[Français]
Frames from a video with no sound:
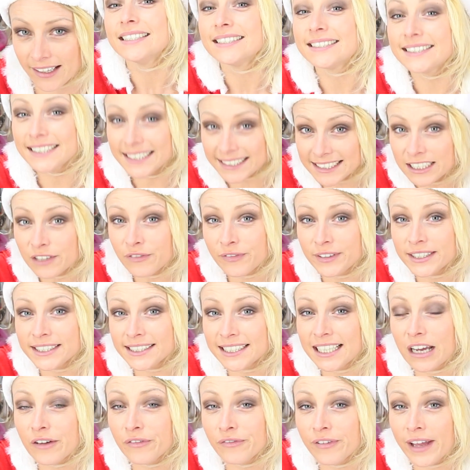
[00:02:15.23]
Si
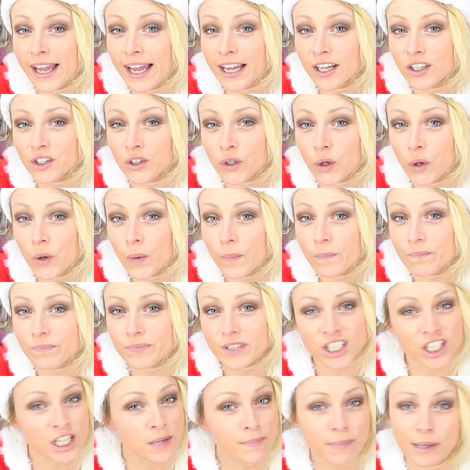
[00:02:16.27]
difficile à faire que
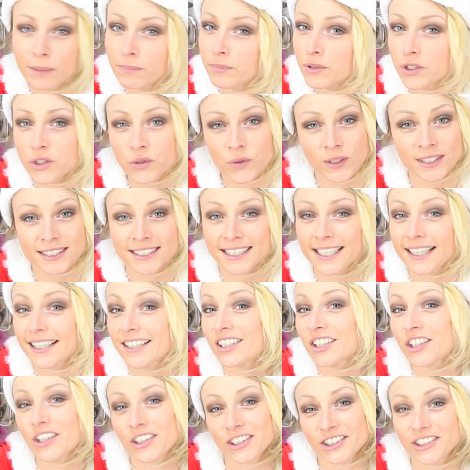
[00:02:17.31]
je n'ai pas pu choisir
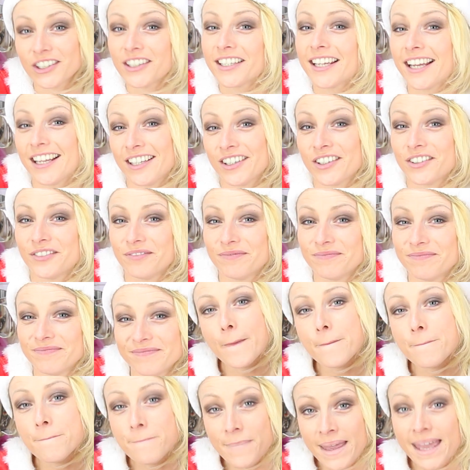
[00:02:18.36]
qu'un seul gagnant,
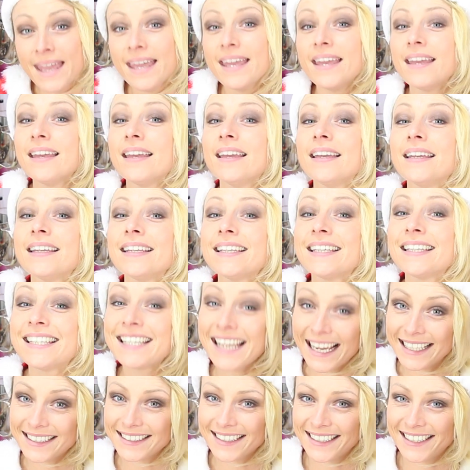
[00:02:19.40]
mais
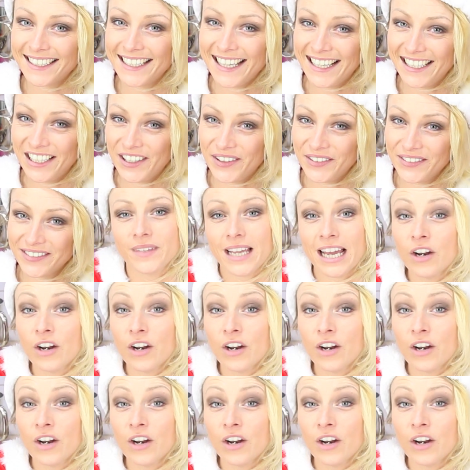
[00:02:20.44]
quatre gagnants.